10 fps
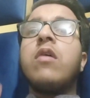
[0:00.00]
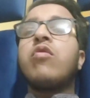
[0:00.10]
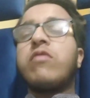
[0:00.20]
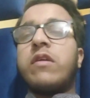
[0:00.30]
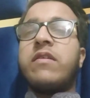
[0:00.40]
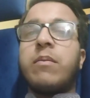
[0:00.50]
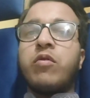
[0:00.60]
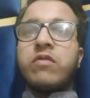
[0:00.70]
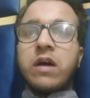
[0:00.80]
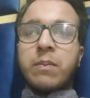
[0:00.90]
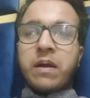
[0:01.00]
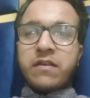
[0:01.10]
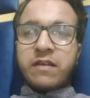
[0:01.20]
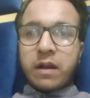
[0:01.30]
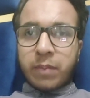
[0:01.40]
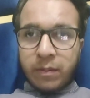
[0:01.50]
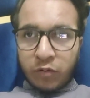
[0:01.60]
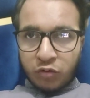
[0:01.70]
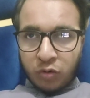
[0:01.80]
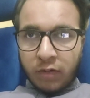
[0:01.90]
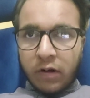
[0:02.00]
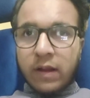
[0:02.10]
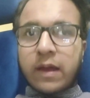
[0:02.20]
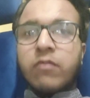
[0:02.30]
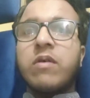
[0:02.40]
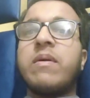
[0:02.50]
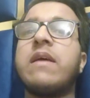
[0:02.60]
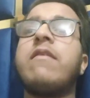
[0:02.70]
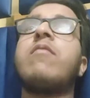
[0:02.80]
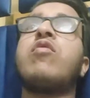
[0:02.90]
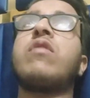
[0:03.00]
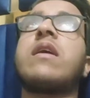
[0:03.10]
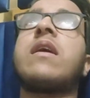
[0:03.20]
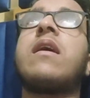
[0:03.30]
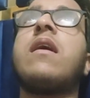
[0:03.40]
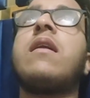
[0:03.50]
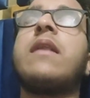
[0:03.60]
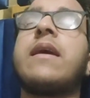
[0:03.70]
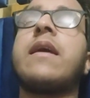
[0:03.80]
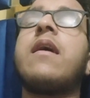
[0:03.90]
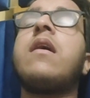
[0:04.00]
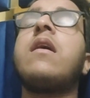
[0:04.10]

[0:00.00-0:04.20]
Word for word: तो जल्दी से आप लोग जाकर पहले चैनल पर आप लोग शॉर्ट वीडियो देखिए उसके बाद ये वाला व्लॉग देखिएगा देखिएगा